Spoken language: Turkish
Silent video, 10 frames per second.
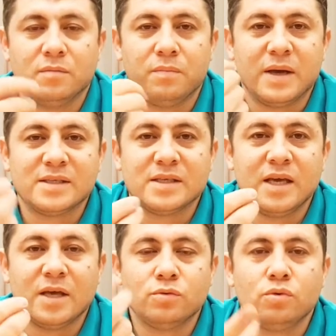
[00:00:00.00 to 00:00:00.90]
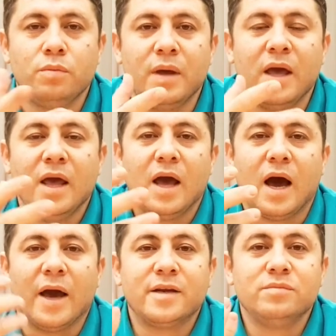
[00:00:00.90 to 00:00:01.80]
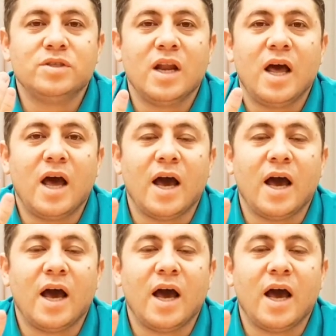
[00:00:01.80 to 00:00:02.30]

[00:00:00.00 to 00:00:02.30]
baskıya, zulme, ayrımcılığa,